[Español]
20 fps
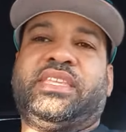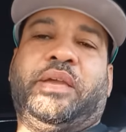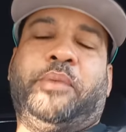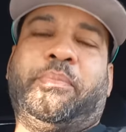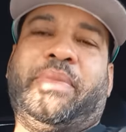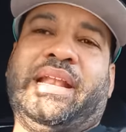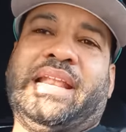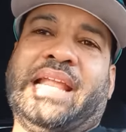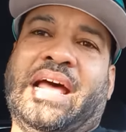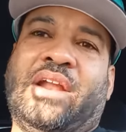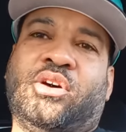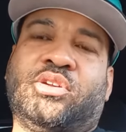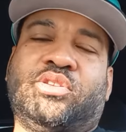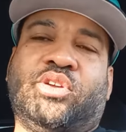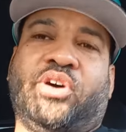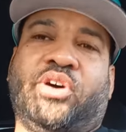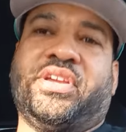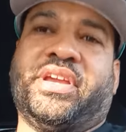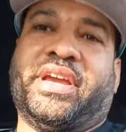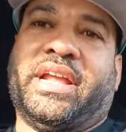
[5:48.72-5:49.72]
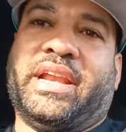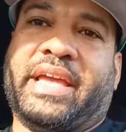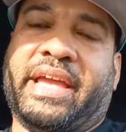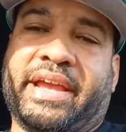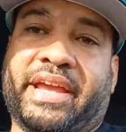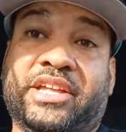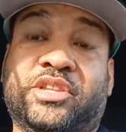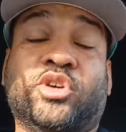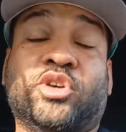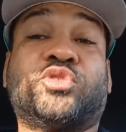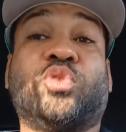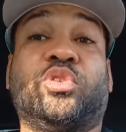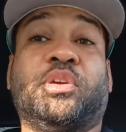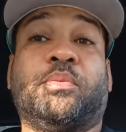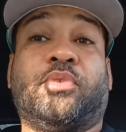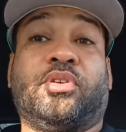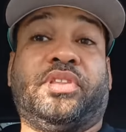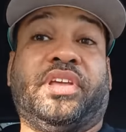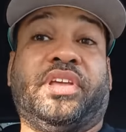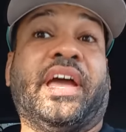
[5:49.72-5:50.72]
en verdad los Dodgers en estos
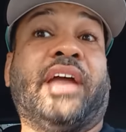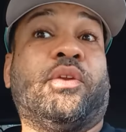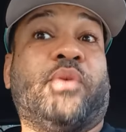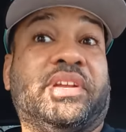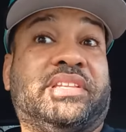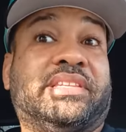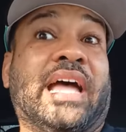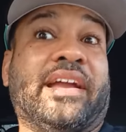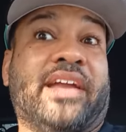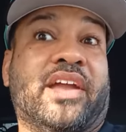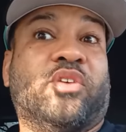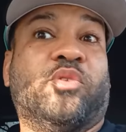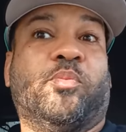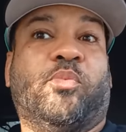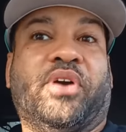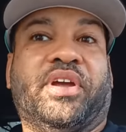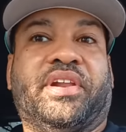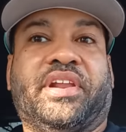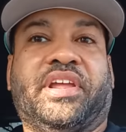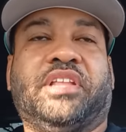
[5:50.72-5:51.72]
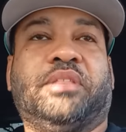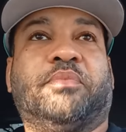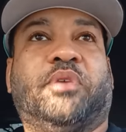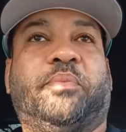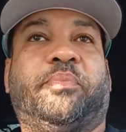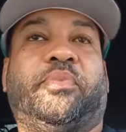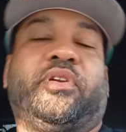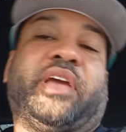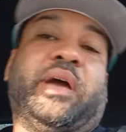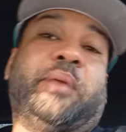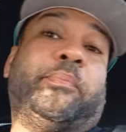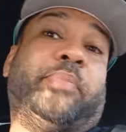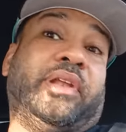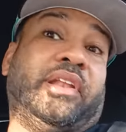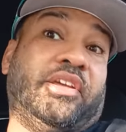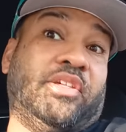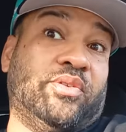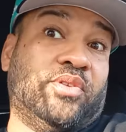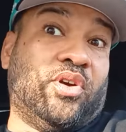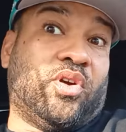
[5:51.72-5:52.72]
últimos días no están en un buen ritmo porque han
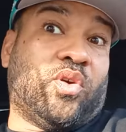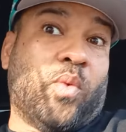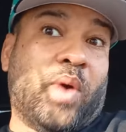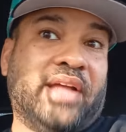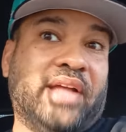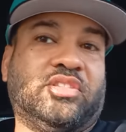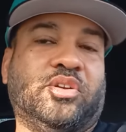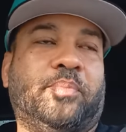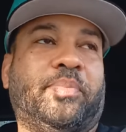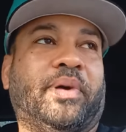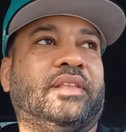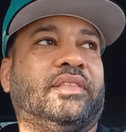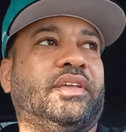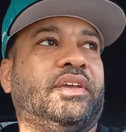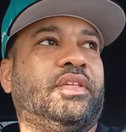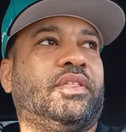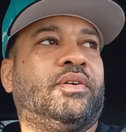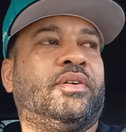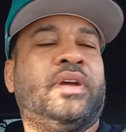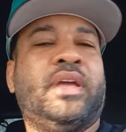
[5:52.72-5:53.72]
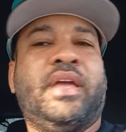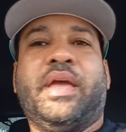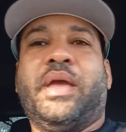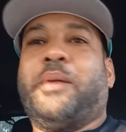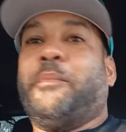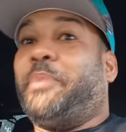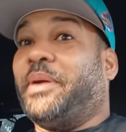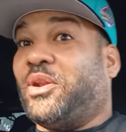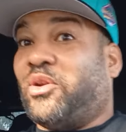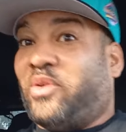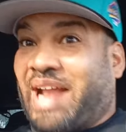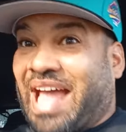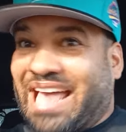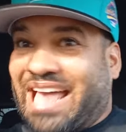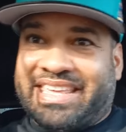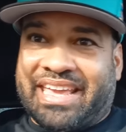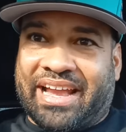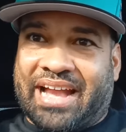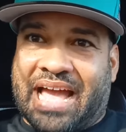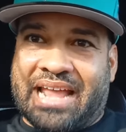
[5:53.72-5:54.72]
perdido unos cuantos partidos, pero
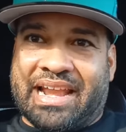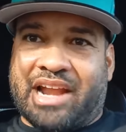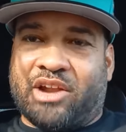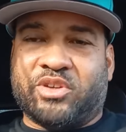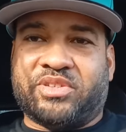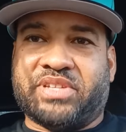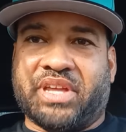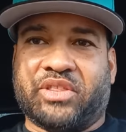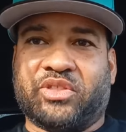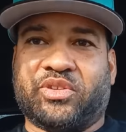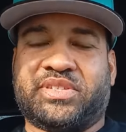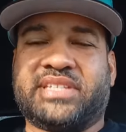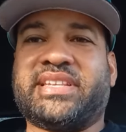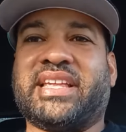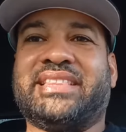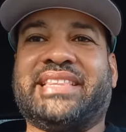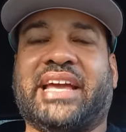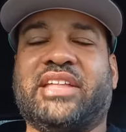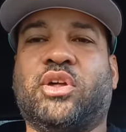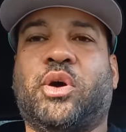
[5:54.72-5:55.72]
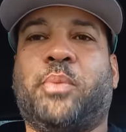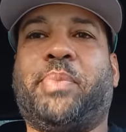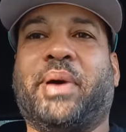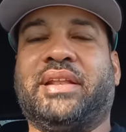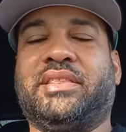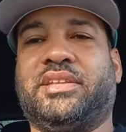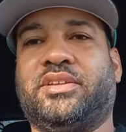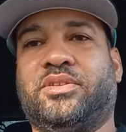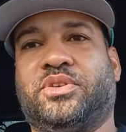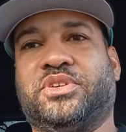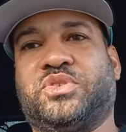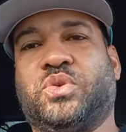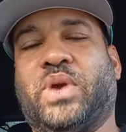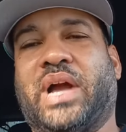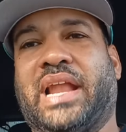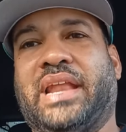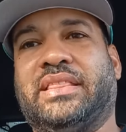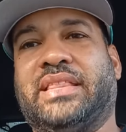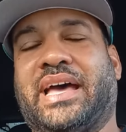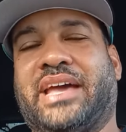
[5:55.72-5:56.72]
nadie gana los 162 partidos de su
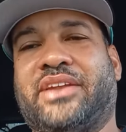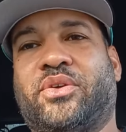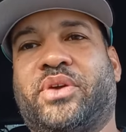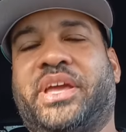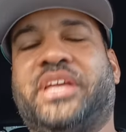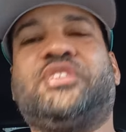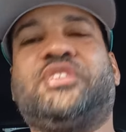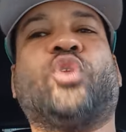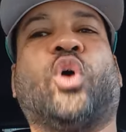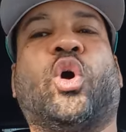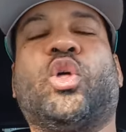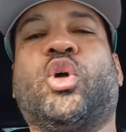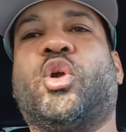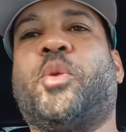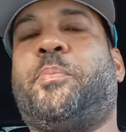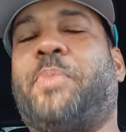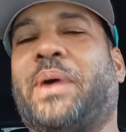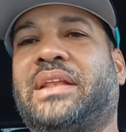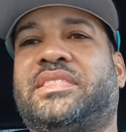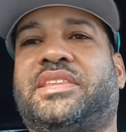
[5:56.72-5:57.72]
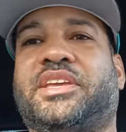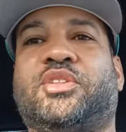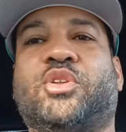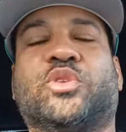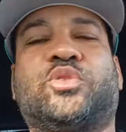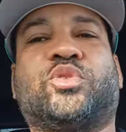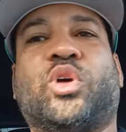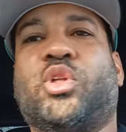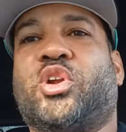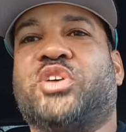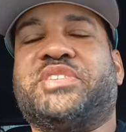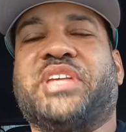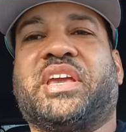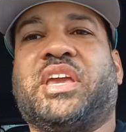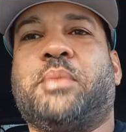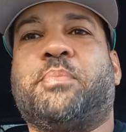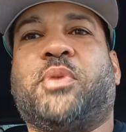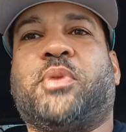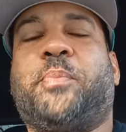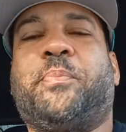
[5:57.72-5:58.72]
calendario. ¿eh? Todos los partidos, todos los
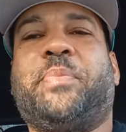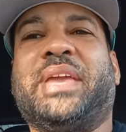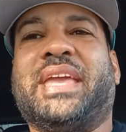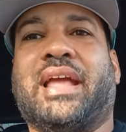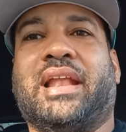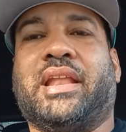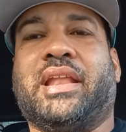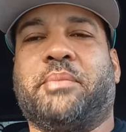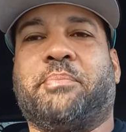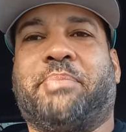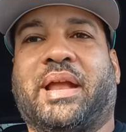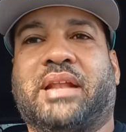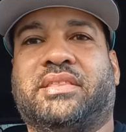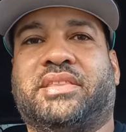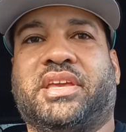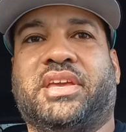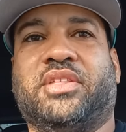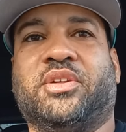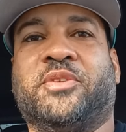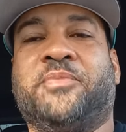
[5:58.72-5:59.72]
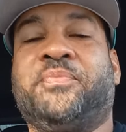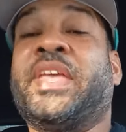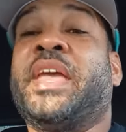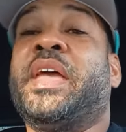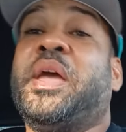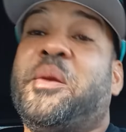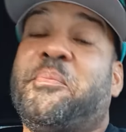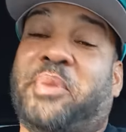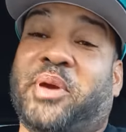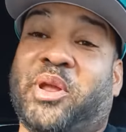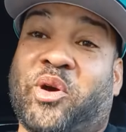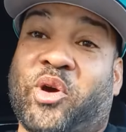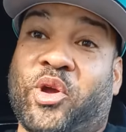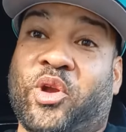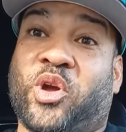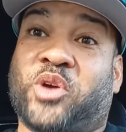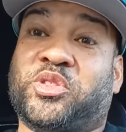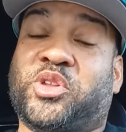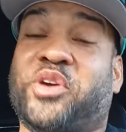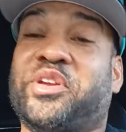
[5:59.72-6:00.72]
equipos pierden partidos, pero
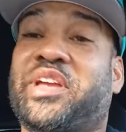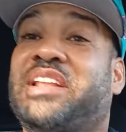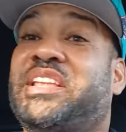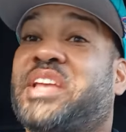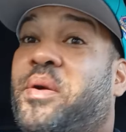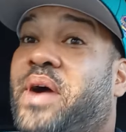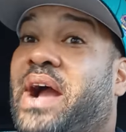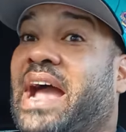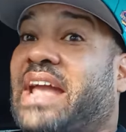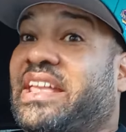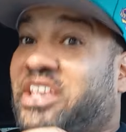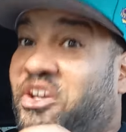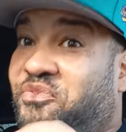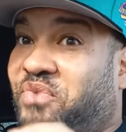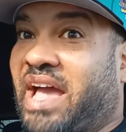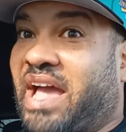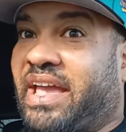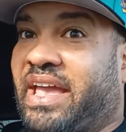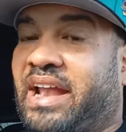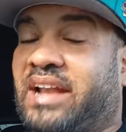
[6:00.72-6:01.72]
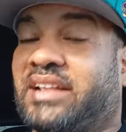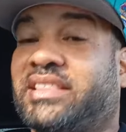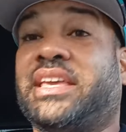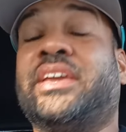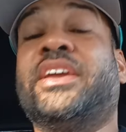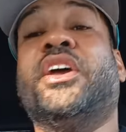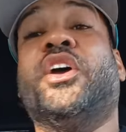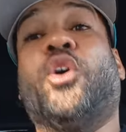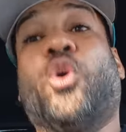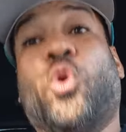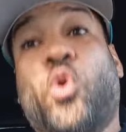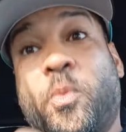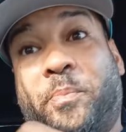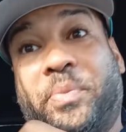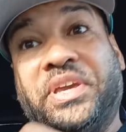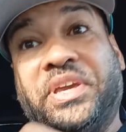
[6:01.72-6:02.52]
hoy los Dodgers llevan a Jeff Flaherty, un